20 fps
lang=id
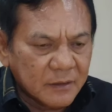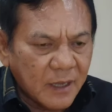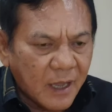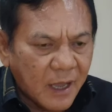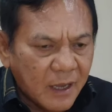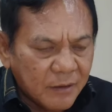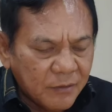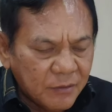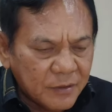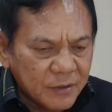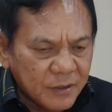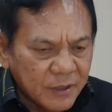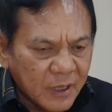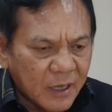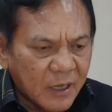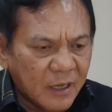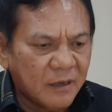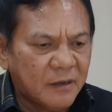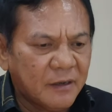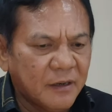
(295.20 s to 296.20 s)

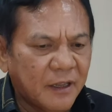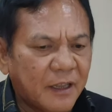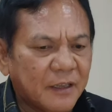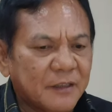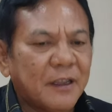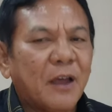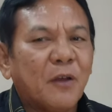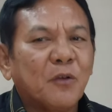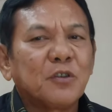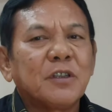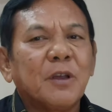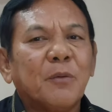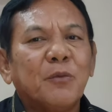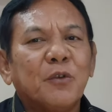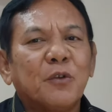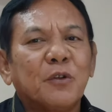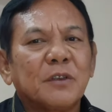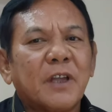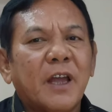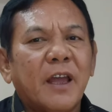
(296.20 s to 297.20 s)
seharusnya ya seharusnya
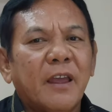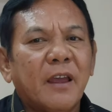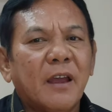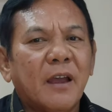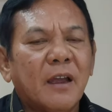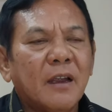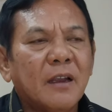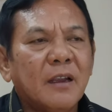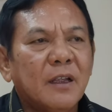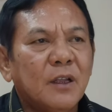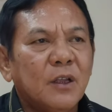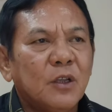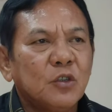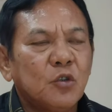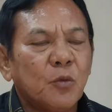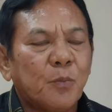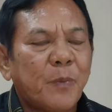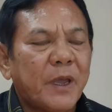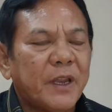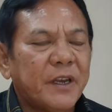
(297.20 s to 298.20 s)
menurut saya iya.
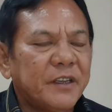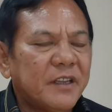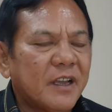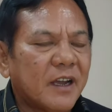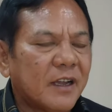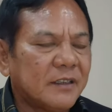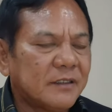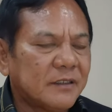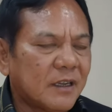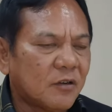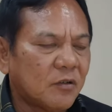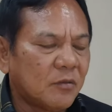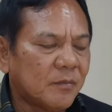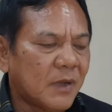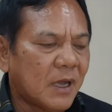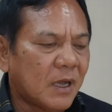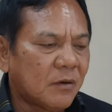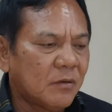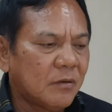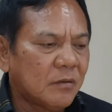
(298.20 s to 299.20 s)
supaya ini jangan carut
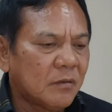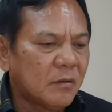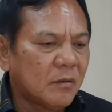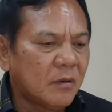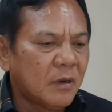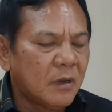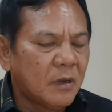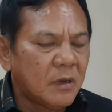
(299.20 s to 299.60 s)
marut